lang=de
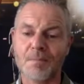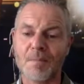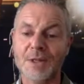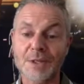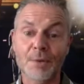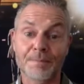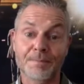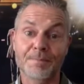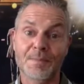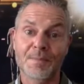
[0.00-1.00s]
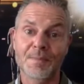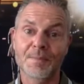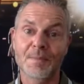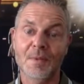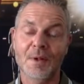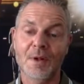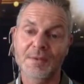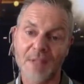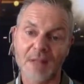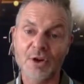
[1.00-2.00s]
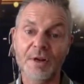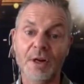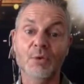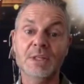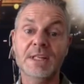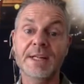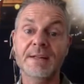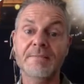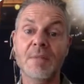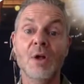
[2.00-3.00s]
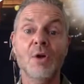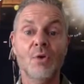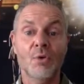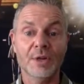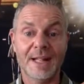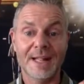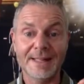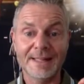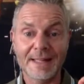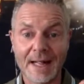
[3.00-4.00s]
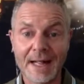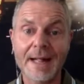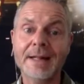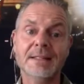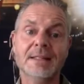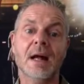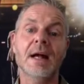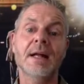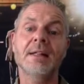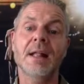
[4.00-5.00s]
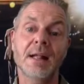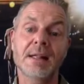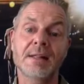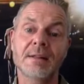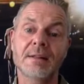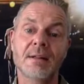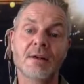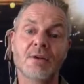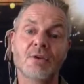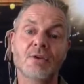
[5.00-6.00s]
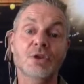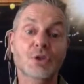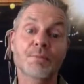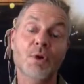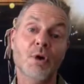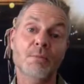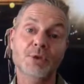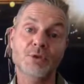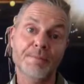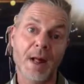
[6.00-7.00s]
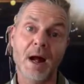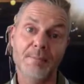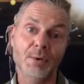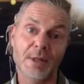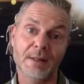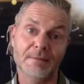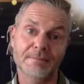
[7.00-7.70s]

So, dann können wir loslegen und gehen direkt rein in So bekommst du mehr Abonnenten.